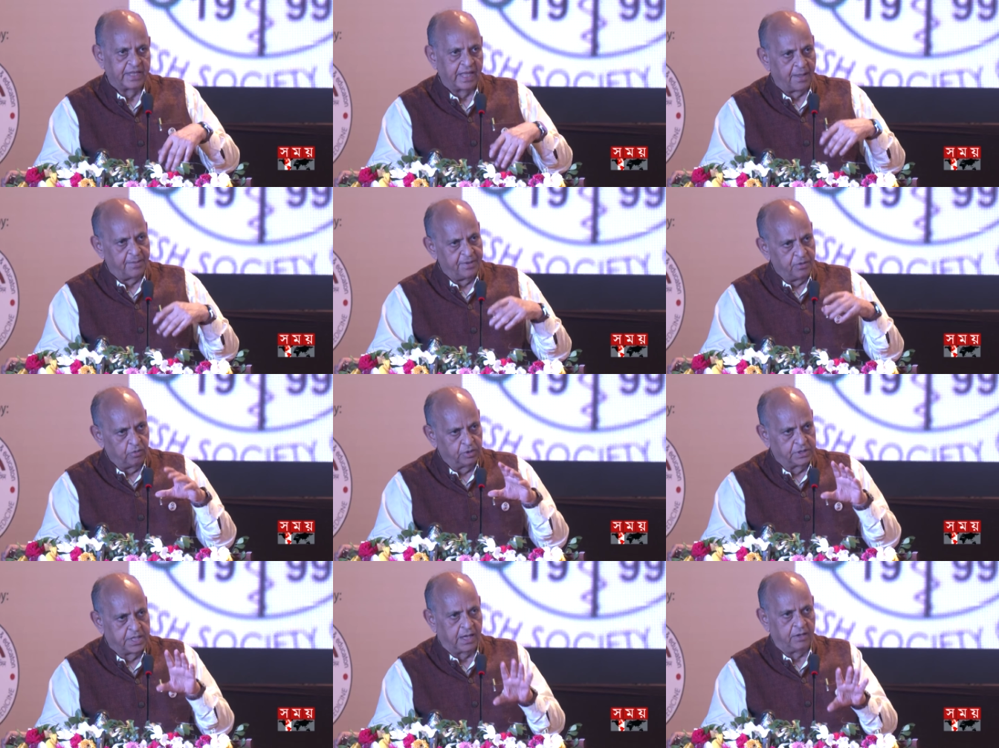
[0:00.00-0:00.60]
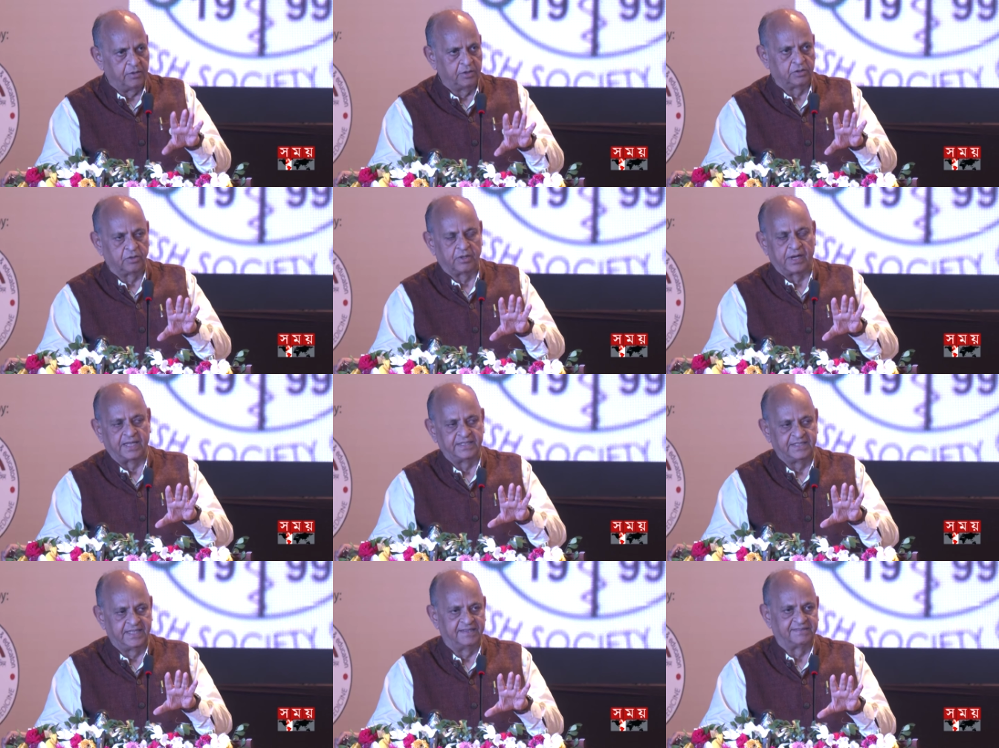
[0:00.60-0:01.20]
আমি উজা হয়তো
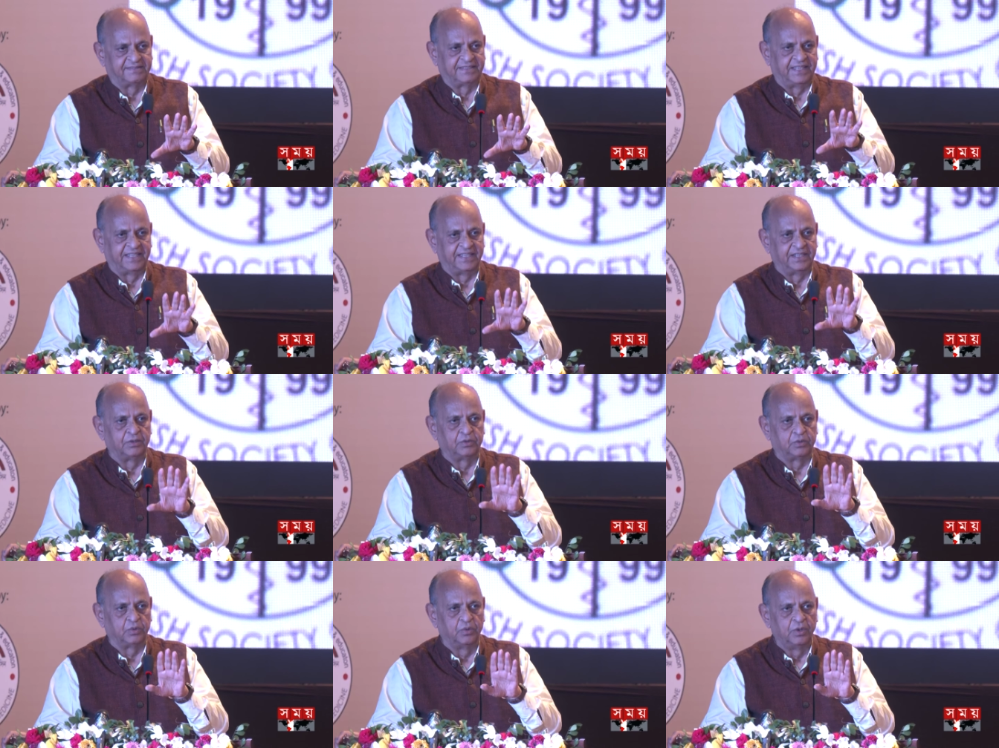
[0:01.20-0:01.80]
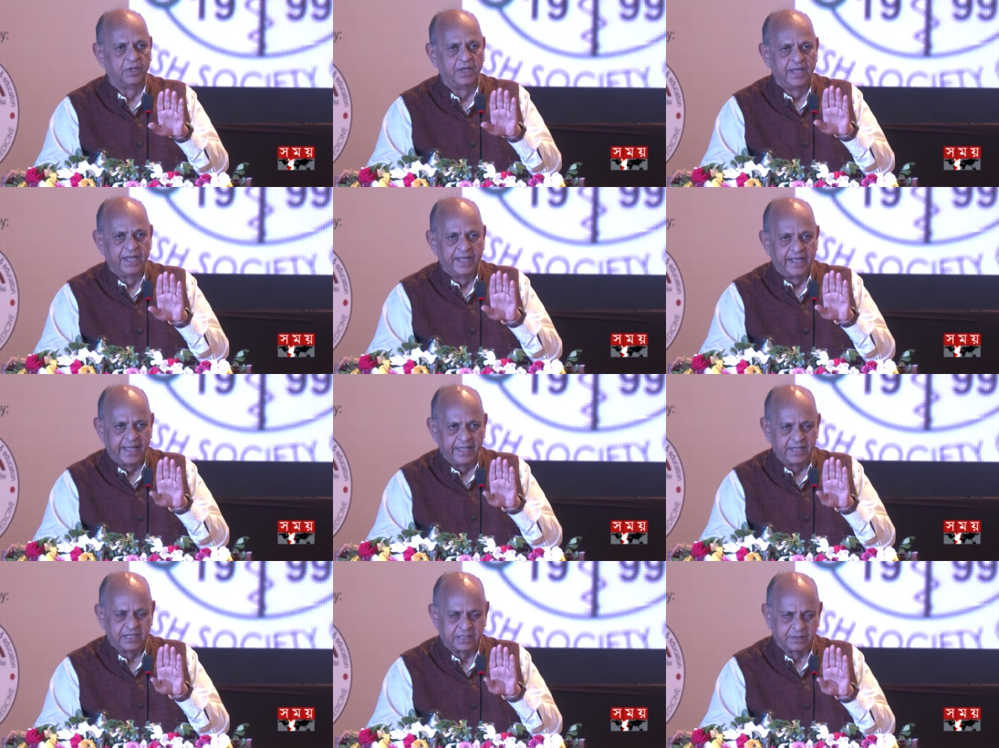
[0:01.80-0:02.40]
রাজি আছি কিন্তু
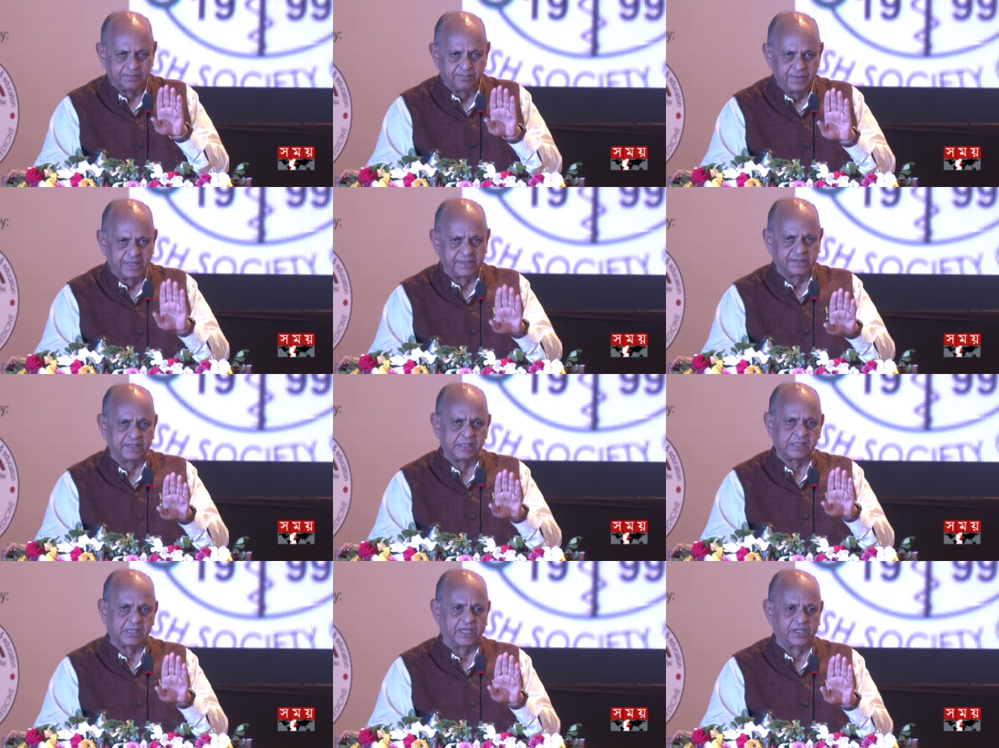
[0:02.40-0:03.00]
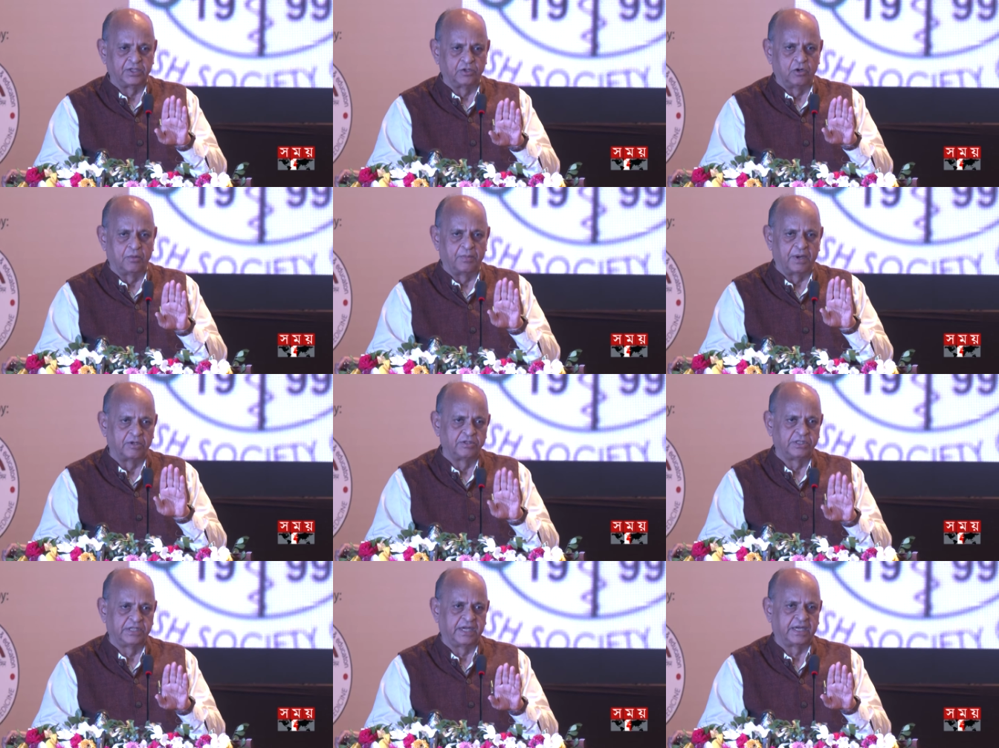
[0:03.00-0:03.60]
এই মেসেজটা যেন
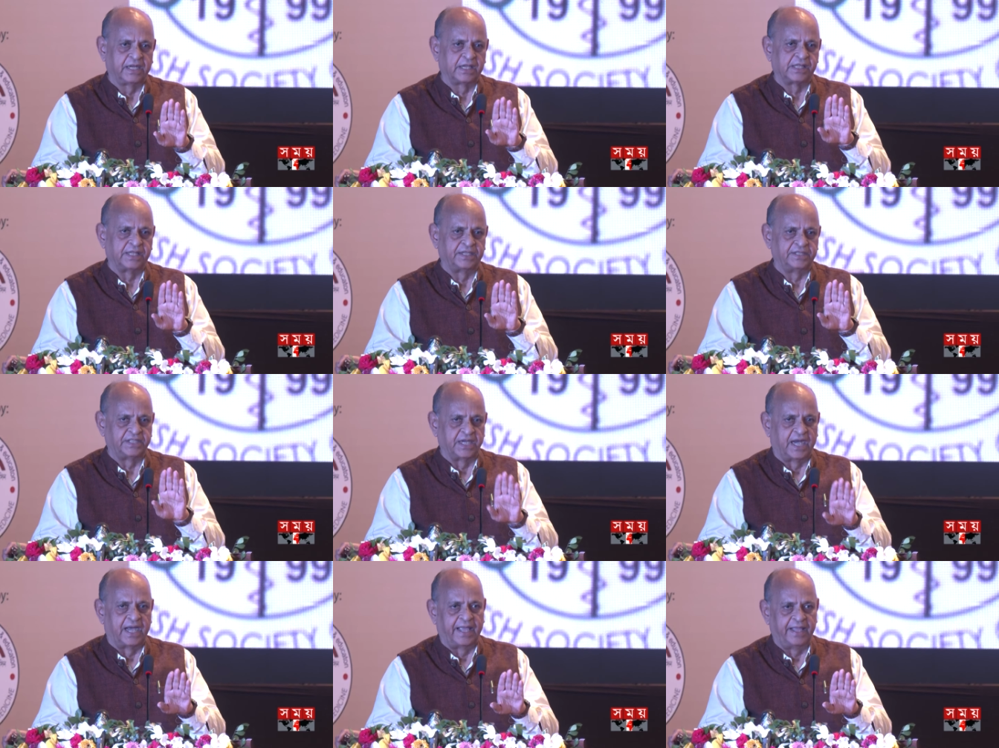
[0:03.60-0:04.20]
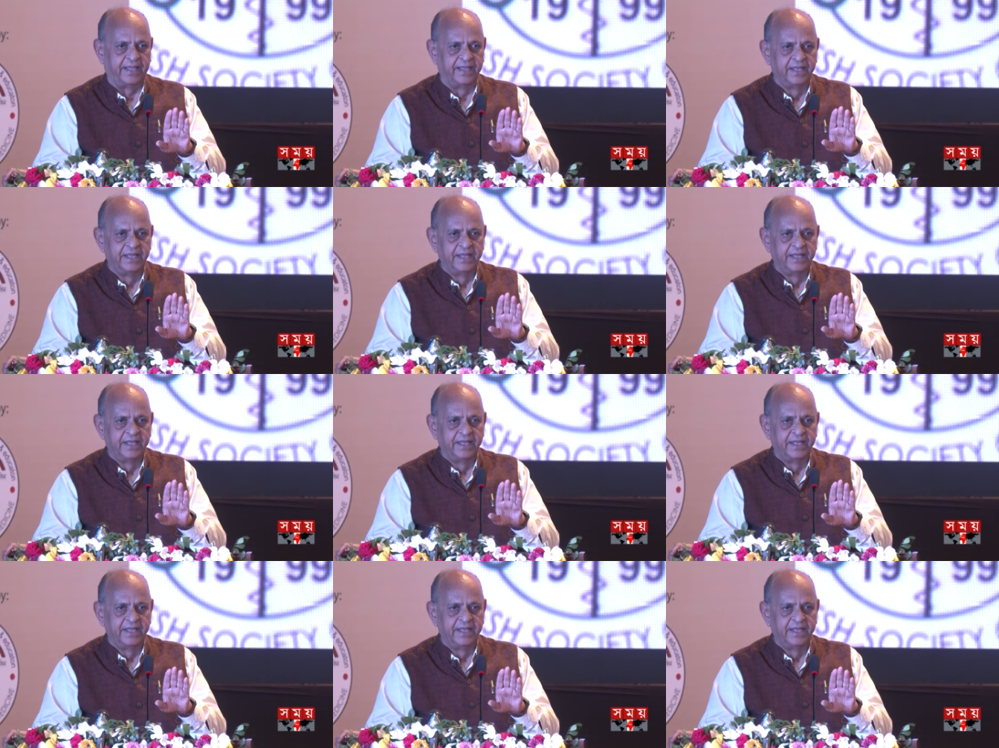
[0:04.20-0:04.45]
মানুষের কাছে যায়